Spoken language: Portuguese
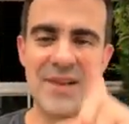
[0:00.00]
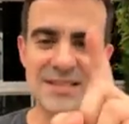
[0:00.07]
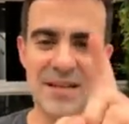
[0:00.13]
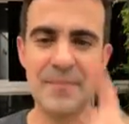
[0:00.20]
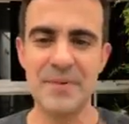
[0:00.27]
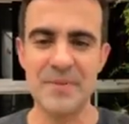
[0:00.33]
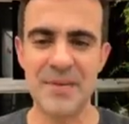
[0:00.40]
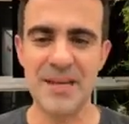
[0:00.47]
Essa
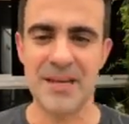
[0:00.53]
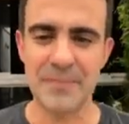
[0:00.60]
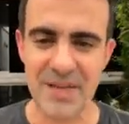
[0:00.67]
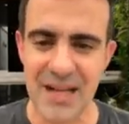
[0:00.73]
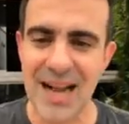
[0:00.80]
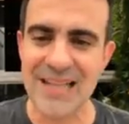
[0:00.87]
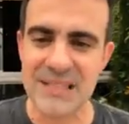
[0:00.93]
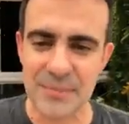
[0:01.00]
é a primeira.
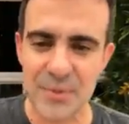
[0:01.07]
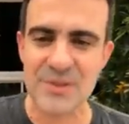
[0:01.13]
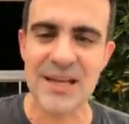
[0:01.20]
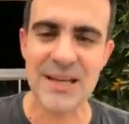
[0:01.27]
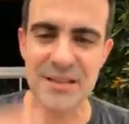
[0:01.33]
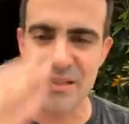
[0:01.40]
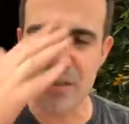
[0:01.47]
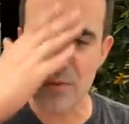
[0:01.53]
Obrigado por
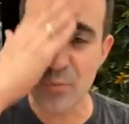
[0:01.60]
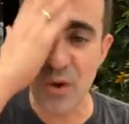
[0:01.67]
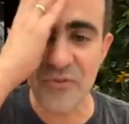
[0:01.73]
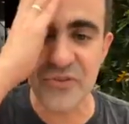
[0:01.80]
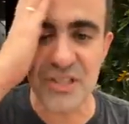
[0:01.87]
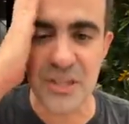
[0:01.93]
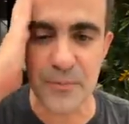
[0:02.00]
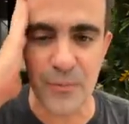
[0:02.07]
estarem dando
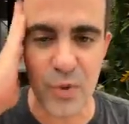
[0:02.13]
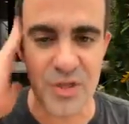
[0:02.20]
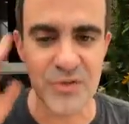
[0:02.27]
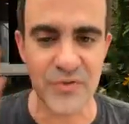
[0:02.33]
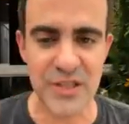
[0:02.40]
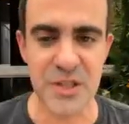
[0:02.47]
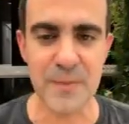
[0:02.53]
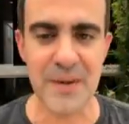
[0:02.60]
boas-vindas boas
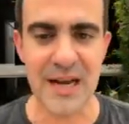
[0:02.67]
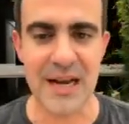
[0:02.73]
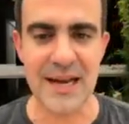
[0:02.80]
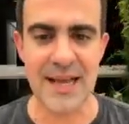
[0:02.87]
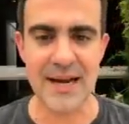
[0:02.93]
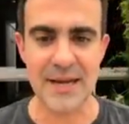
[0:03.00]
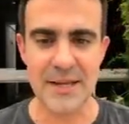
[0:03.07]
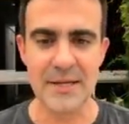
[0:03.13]
-vindas pra
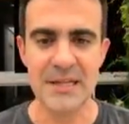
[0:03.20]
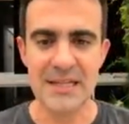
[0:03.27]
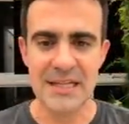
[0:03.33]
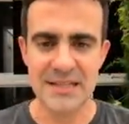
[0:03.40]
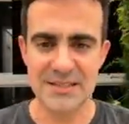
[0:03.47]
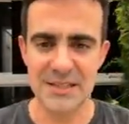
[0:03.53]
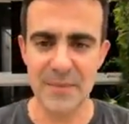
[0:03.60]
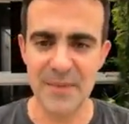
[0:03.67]
galera aí.
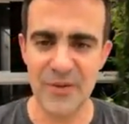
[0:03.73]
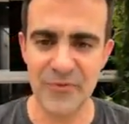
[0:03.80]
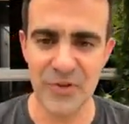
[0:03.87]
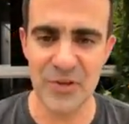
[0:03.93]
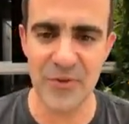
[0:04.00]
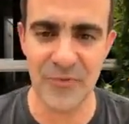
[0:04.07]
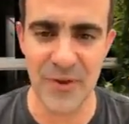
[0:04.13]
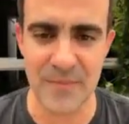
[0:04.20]
Seja
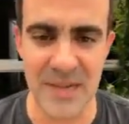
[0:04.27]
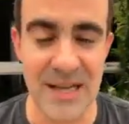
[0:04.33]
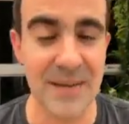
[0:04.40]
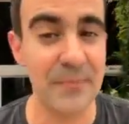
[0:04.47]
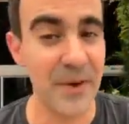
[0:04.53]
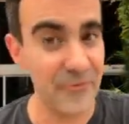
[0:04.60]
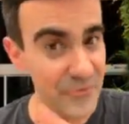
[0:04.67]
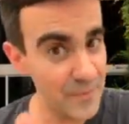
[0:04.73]
bem-vindo à
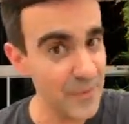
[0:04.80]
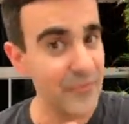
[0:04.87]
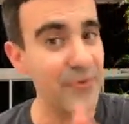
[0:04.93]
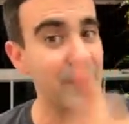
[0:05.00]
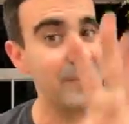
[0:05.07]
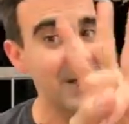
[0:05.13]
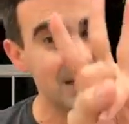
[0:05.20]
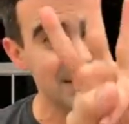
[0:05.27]
família. Para vir pra
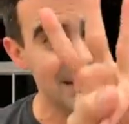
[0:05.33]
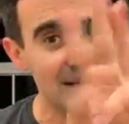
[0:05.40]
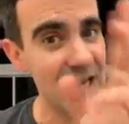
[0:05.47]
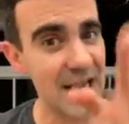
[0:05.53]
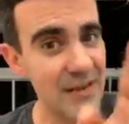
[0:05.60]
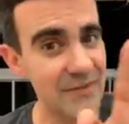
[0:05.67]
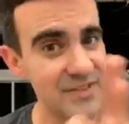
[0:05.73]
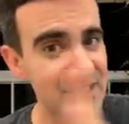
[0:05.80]
família, é três
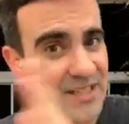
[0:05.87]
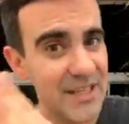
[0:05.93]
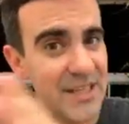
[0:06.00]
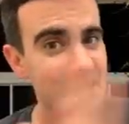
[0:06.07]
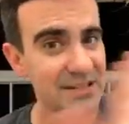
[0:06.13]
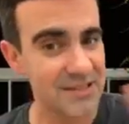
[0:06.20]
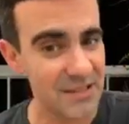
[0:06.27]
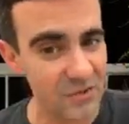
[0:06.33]
lives
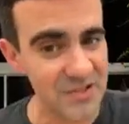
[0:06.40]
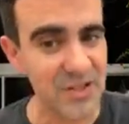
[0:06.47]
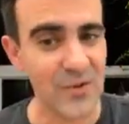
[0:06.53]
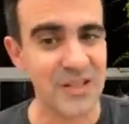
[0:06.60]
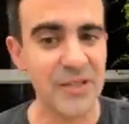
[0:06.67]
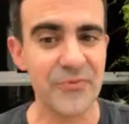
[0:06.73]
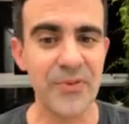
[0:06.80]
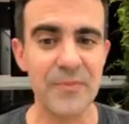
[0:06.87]
seguidas, senão você não
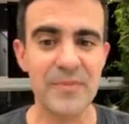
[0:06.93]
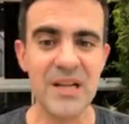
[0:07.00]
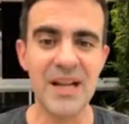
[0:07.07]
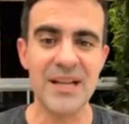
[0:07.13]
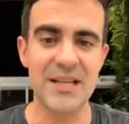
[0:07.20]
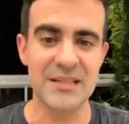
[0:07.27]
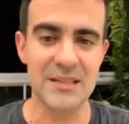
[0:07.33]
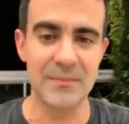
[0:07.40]
é da família
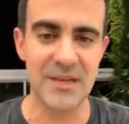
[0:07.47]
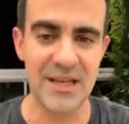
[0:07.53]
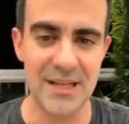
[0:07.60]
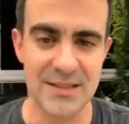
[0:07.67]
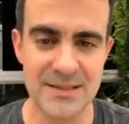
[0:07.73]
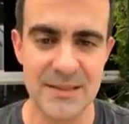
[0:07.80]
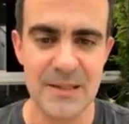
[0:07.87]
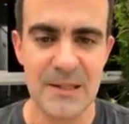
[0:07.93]
ainda,
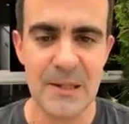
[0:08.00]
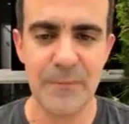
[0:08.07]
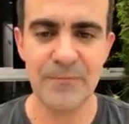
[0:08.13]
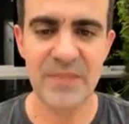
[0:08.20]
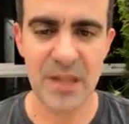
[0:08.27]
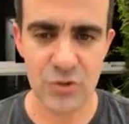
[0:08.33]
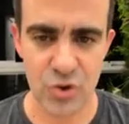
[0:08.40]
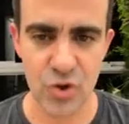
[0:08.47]
beleza?
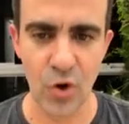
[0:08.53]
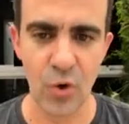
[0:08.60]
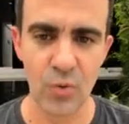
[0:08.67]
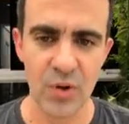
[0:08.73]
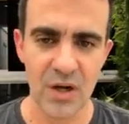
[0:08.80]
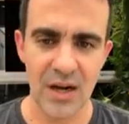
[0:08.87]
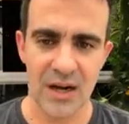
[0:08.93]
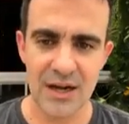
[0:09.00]

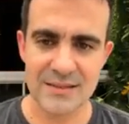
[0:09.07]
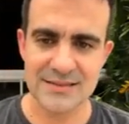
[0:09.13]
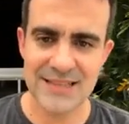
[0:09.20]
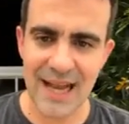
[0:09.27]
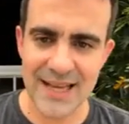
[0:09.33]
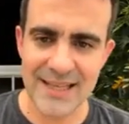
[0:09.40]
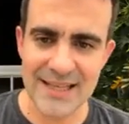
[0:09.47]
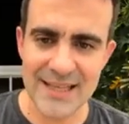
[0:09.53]
Show!
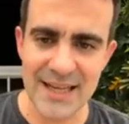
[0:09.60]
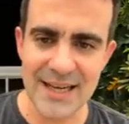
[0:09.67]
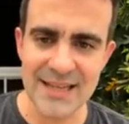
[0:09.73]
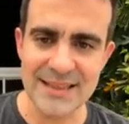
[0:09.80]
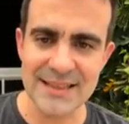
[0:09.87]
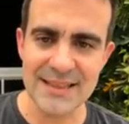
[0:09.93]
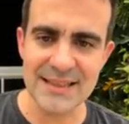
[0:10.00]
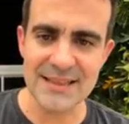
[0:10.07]

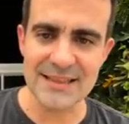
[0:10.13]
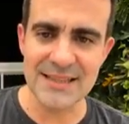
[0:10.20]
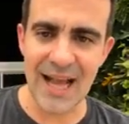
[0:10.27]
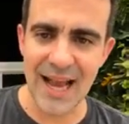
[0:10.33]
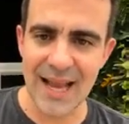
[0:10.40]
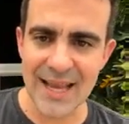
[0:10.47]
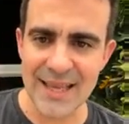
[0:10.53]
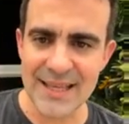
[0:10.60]
Dayan,
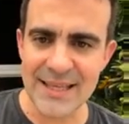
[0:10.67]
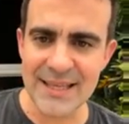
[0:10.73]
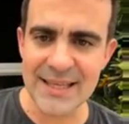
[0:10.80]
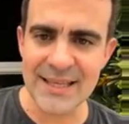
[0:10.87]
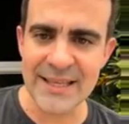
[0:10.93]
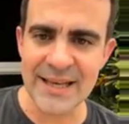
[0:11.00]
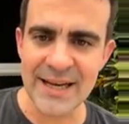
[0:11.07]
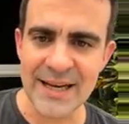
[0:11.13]

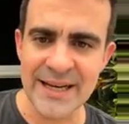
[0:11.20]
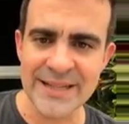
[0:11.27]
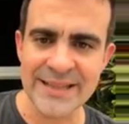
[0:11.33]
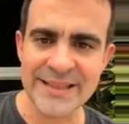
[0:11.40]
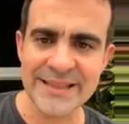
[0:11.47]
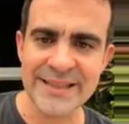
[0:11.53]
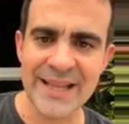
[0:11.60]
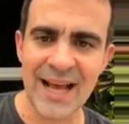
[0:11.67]

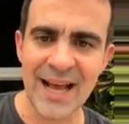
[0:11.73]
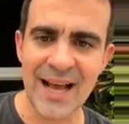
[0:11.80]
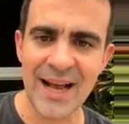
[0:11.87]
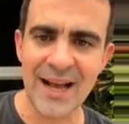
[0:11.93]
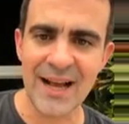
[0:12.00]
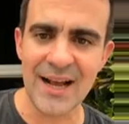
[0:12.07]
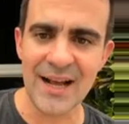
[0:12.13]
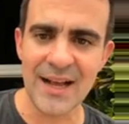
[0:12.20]

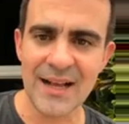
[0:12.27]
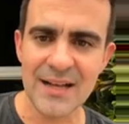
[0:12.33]
Dayana.